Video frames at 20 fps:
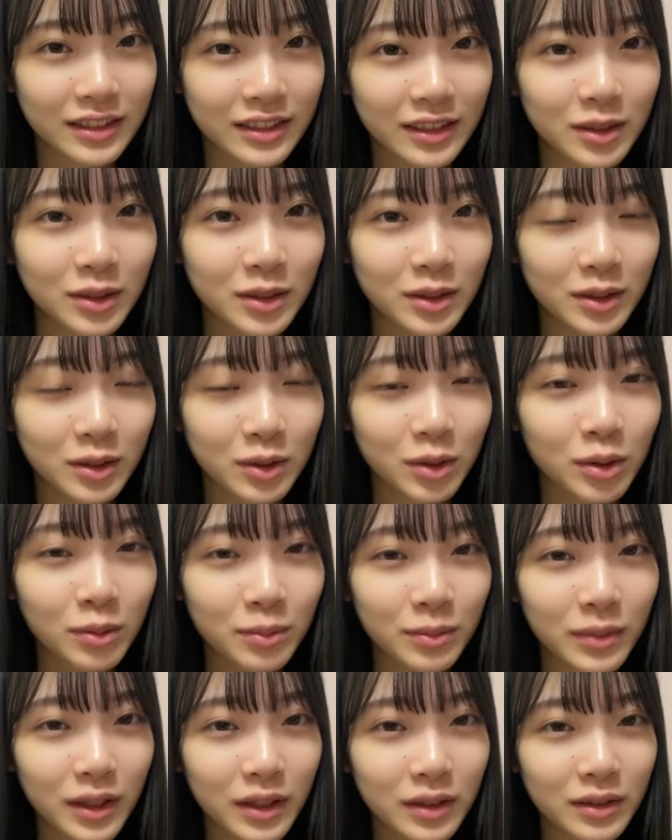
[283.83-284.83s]
そうそう「
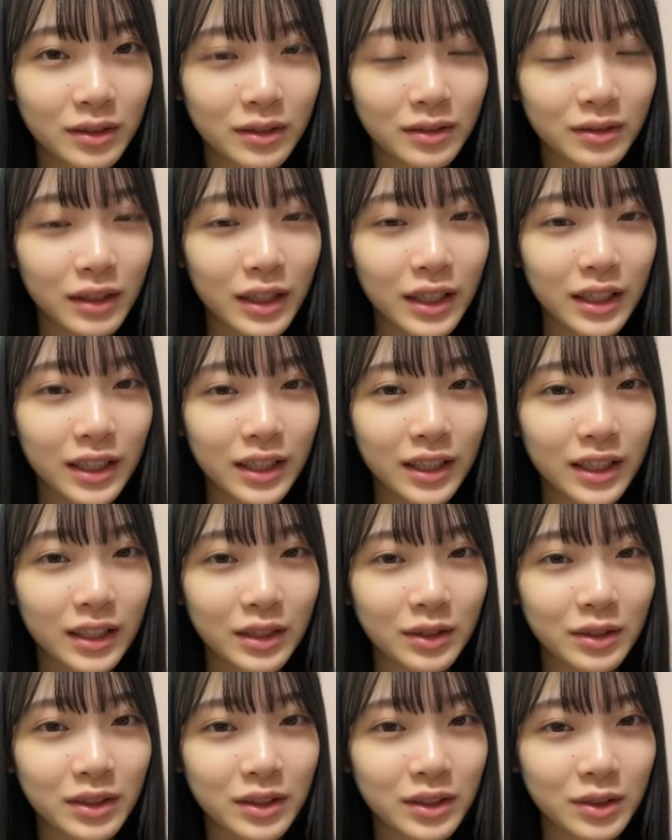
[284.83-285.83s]
今晩はいか
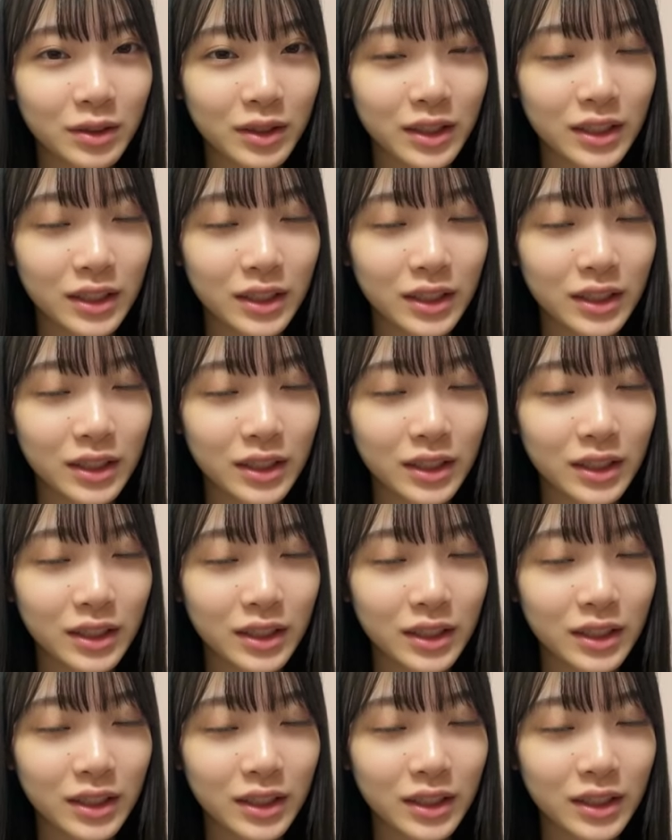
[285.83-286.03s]
がお過ご